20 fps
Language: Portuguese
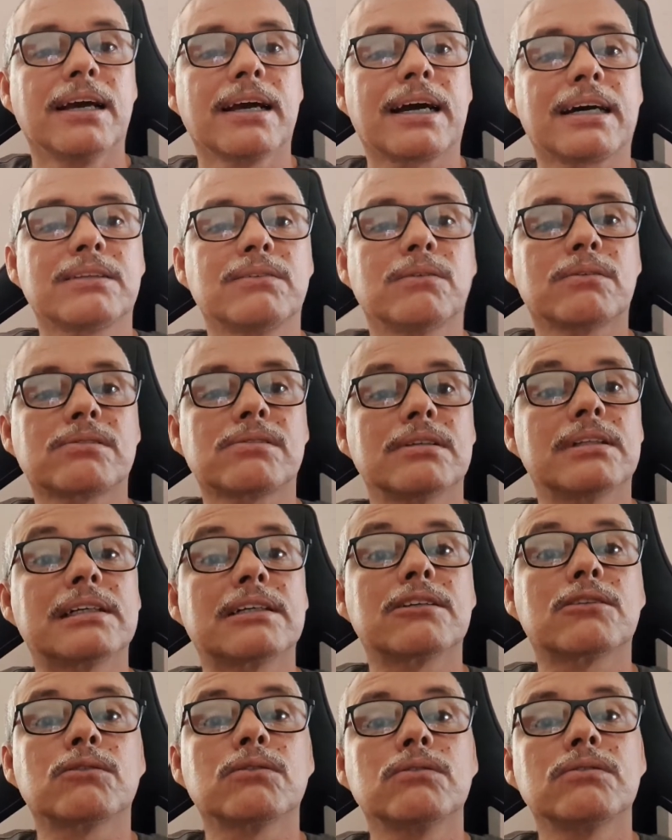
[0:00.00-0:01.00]
Cada um com seu
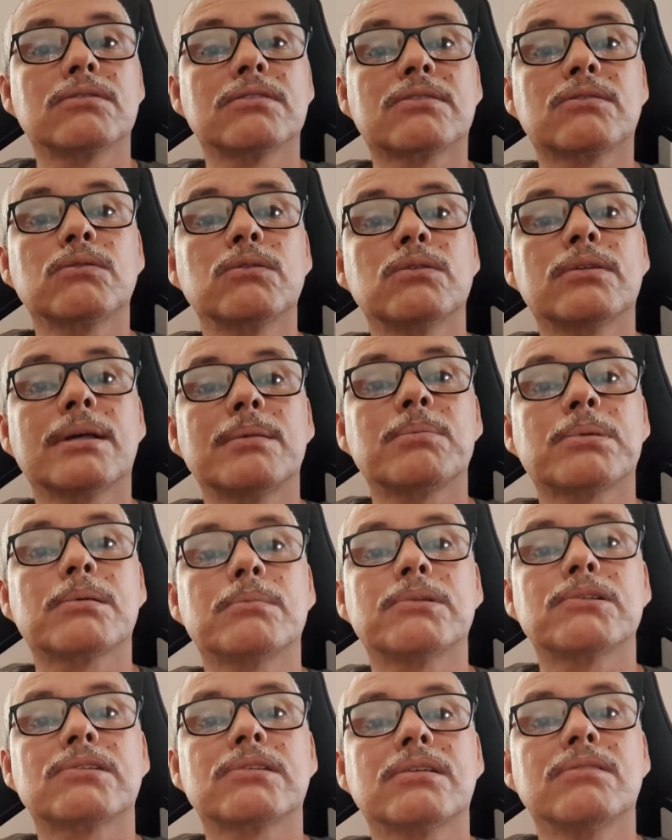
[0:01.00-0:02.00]
link, tudo está em
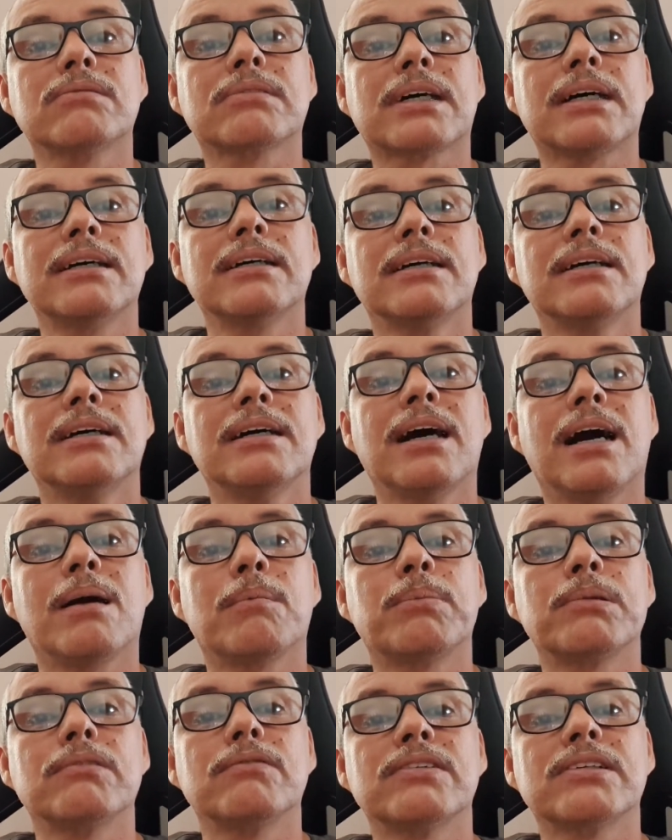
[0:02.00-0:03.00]
promoção, tá?
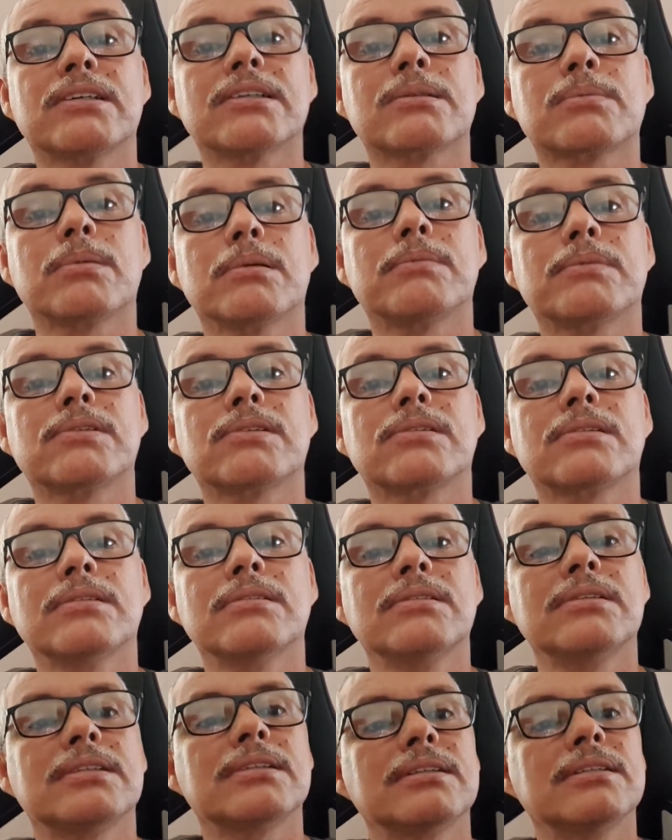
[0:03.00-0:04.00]
Aproveita as
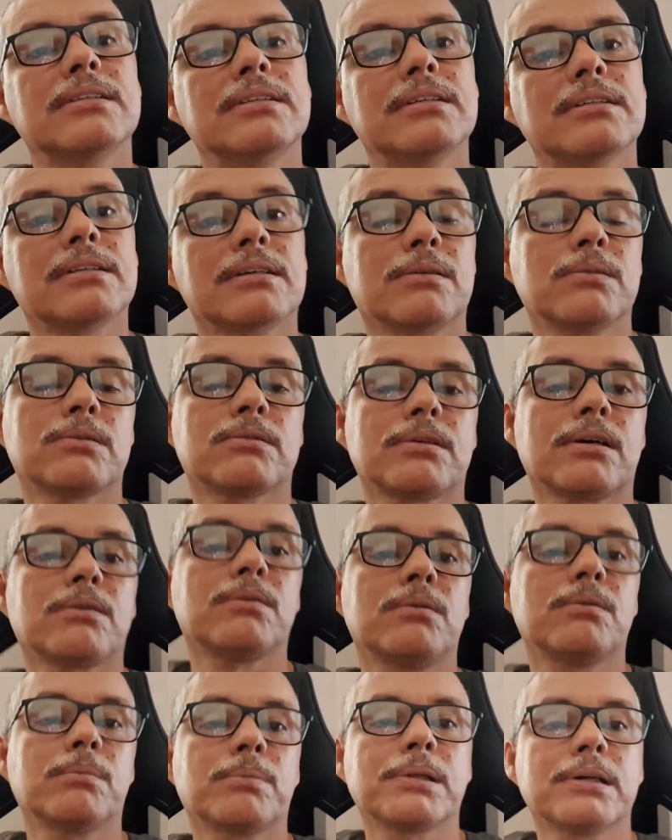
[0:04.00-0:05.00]
promoções e executa sua
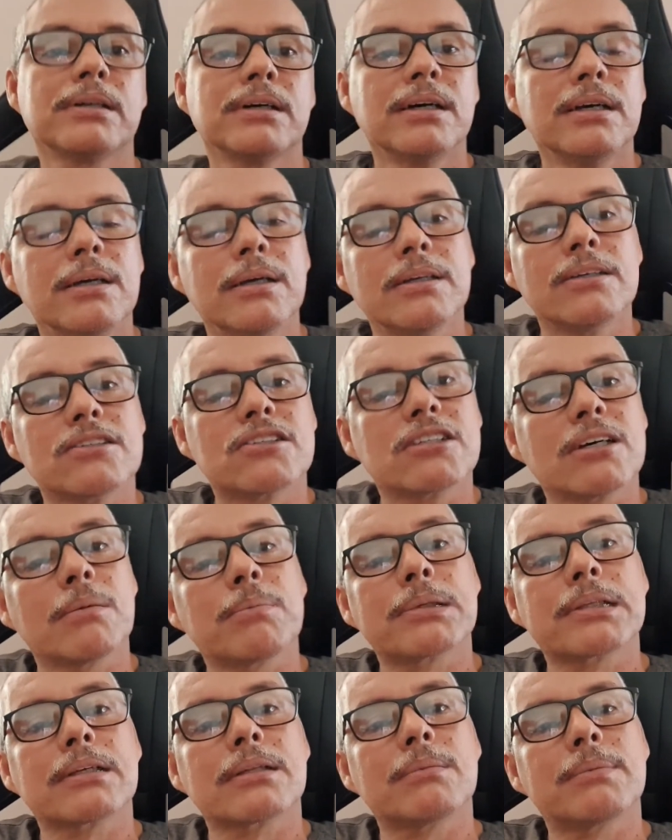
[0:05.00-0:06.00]
compra já
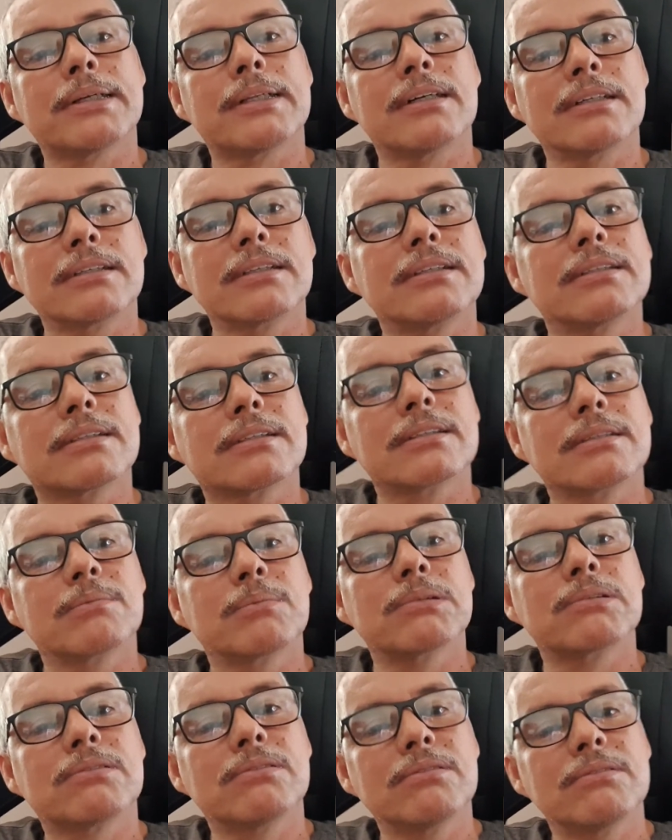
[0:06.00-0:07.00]
para trabalhar em
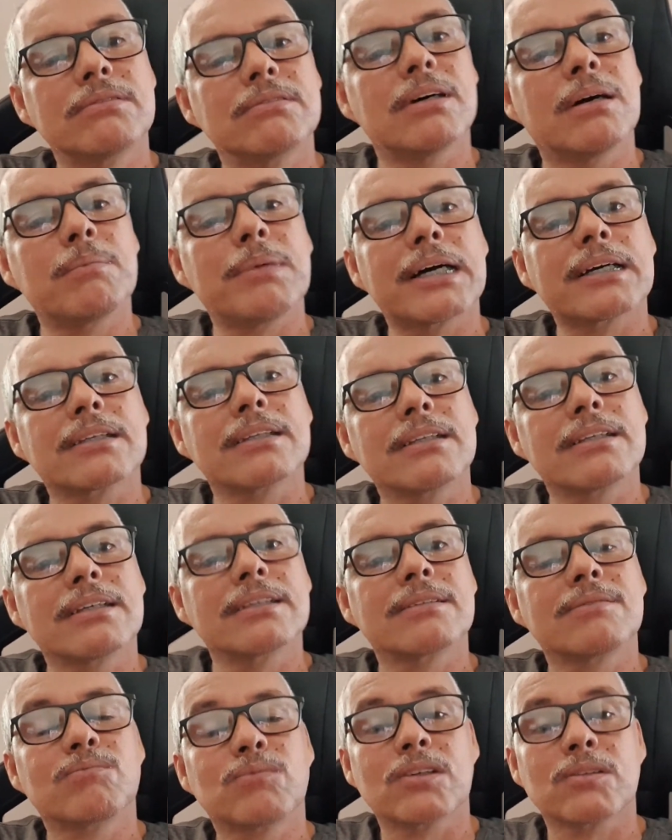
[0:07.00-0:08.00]
dezembro com a máquina,
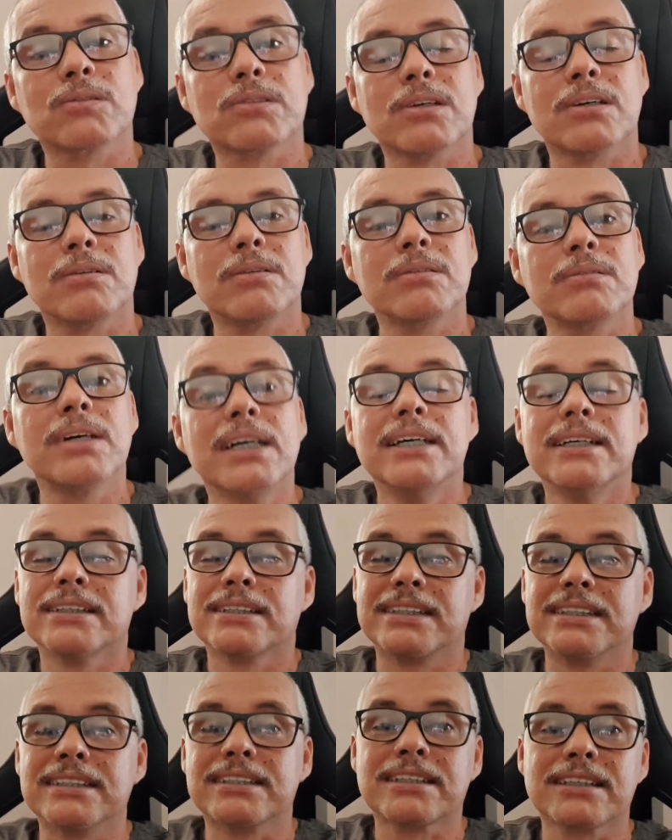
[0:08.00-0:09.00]
né? Tchau, tchau.
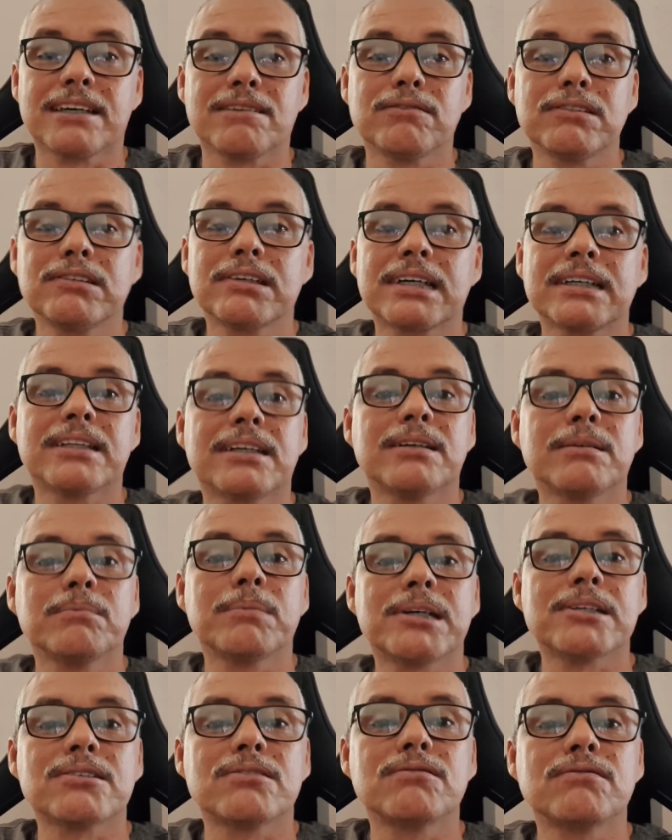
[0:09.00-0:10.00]
Se inscreve no canal,
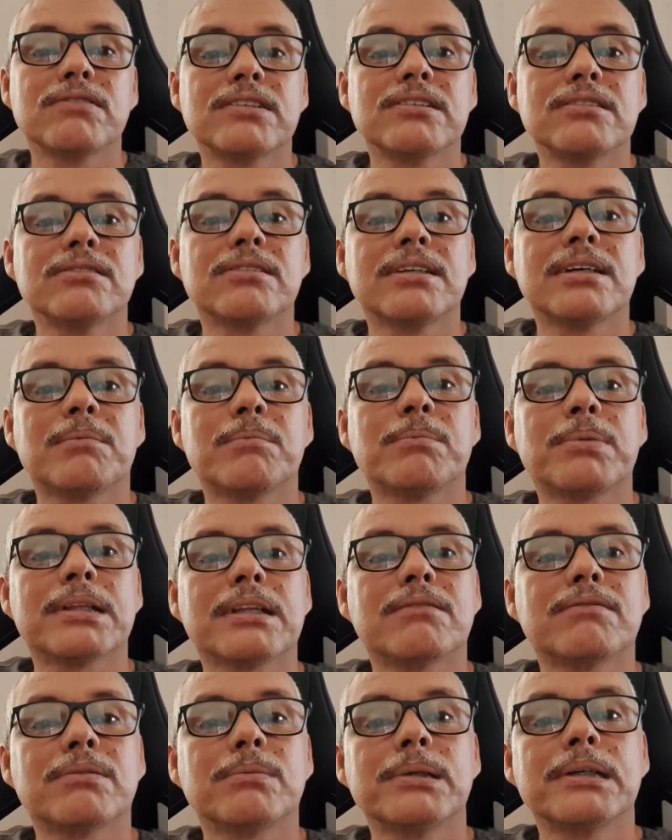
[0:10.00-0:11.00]
embaixo do vídeo tem a
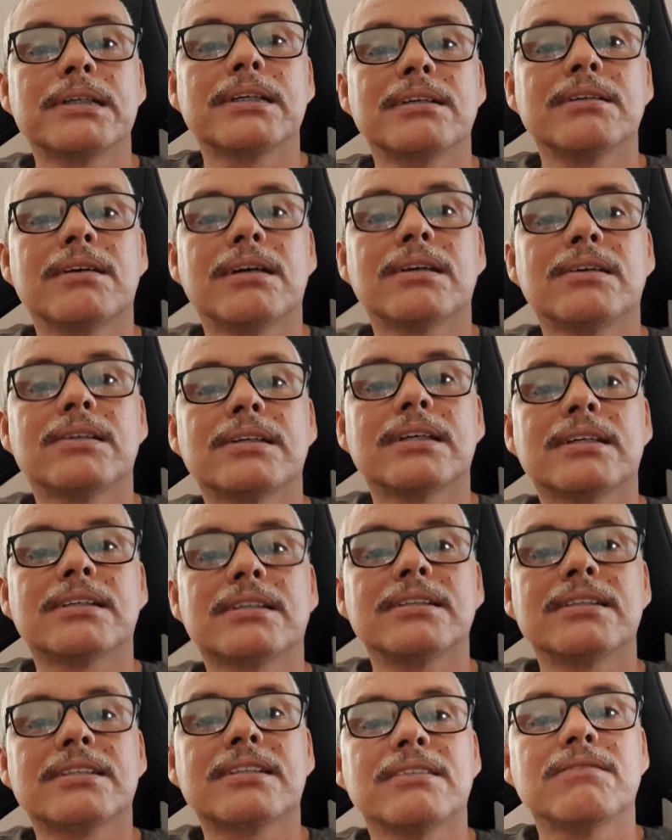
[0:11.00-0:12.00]
palavra branquinho agora.
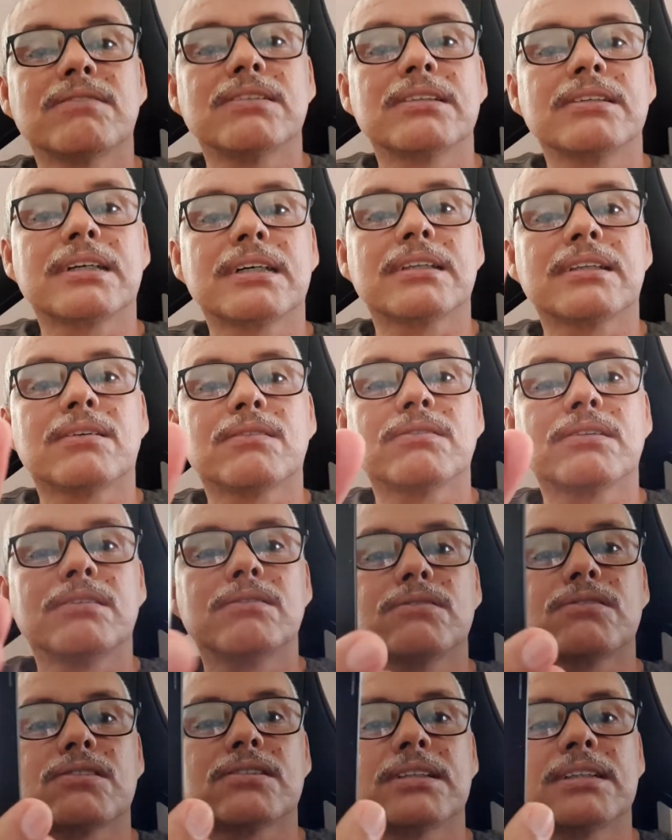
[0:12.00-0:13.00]
Se inscrever no canal, dá
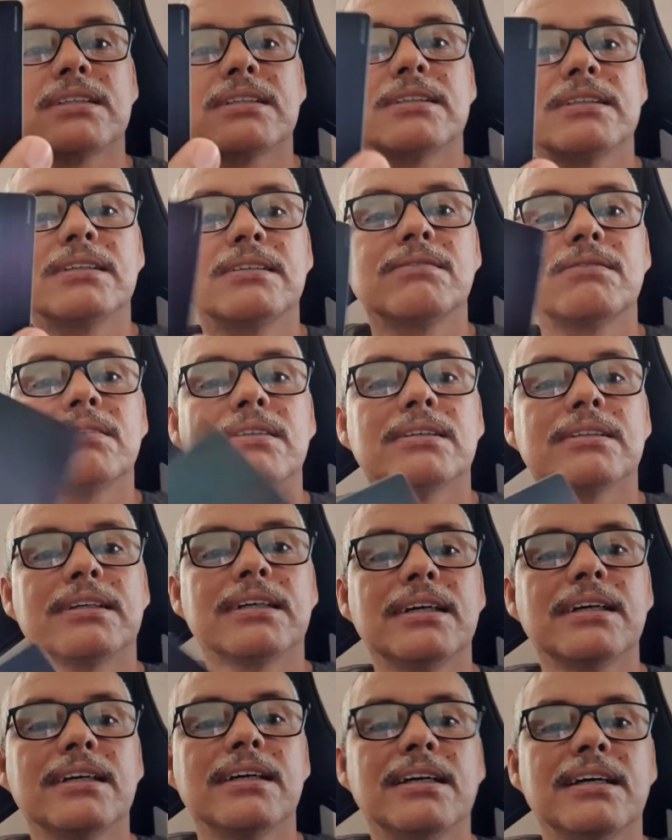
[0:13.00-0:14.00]
um joiazinho,
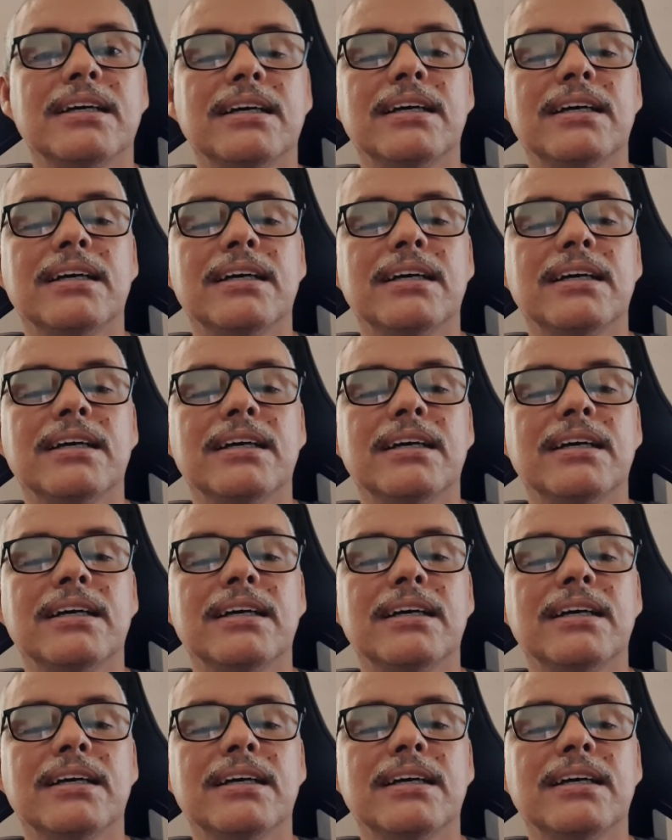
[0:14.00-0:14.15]
né?